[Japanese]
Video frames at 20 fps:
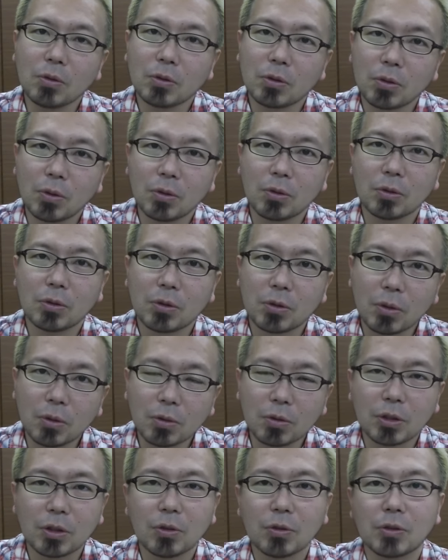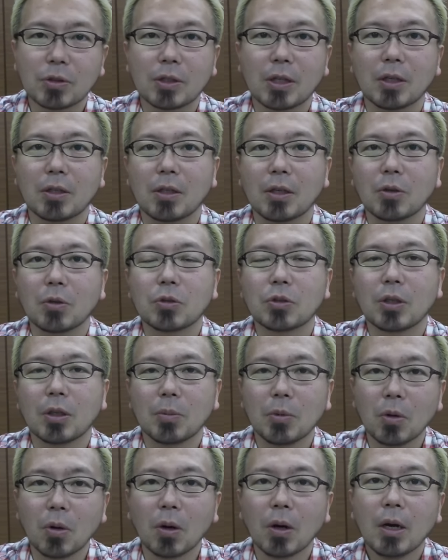くすごくすごく気を使ったとして
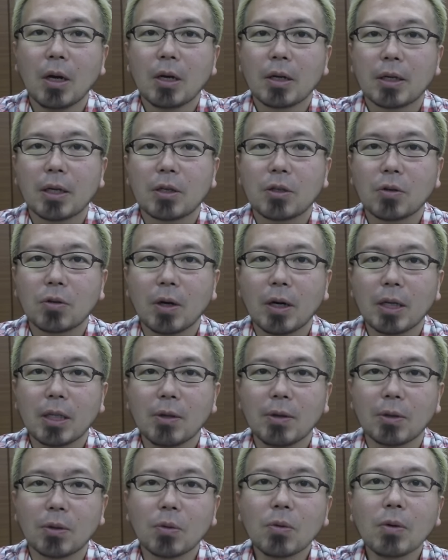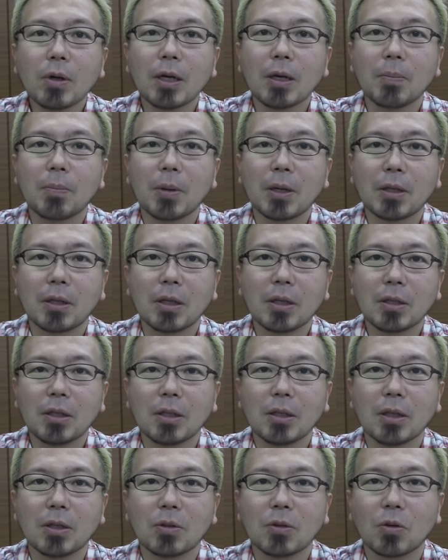も、結局相手はどっかやっぱりでき
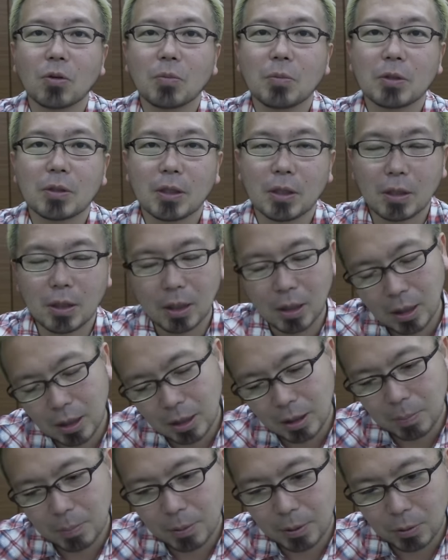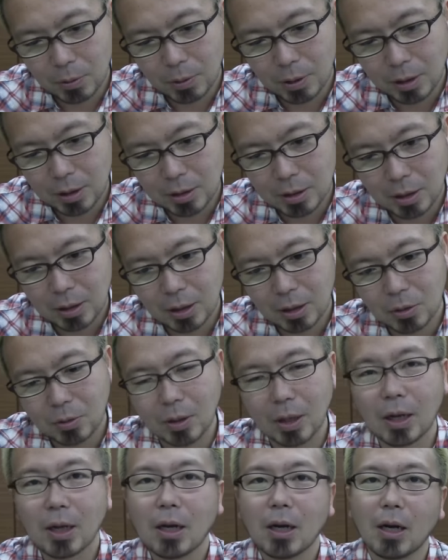てないとこ見つけて、はあ、やっぱり俺できてない
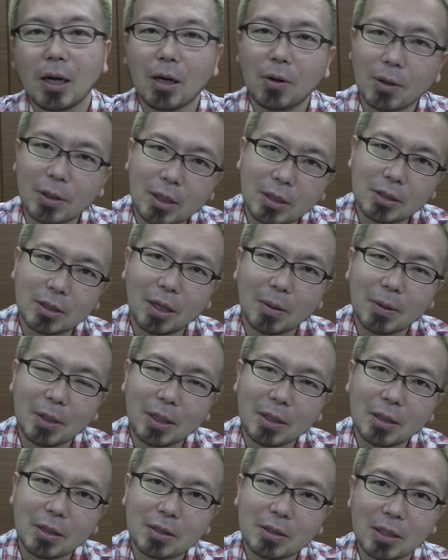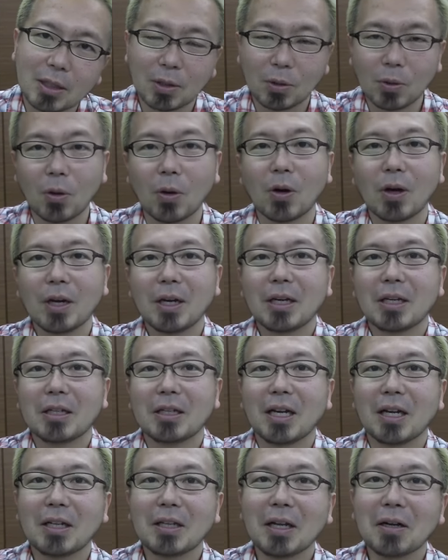とか、ああ、私ダメなんですねってこ
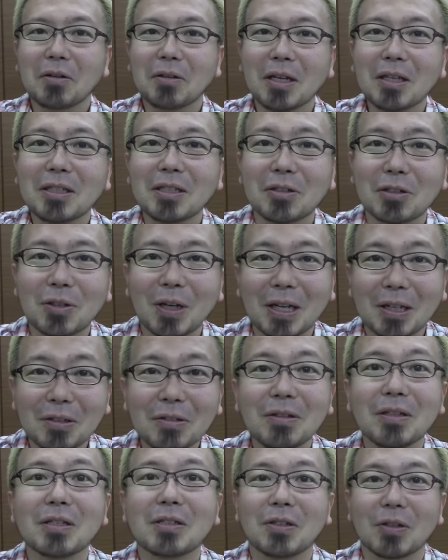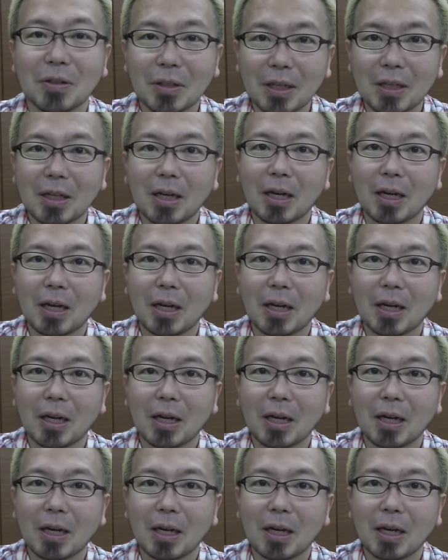う、やりたくなっちゃう人がいるんですよね。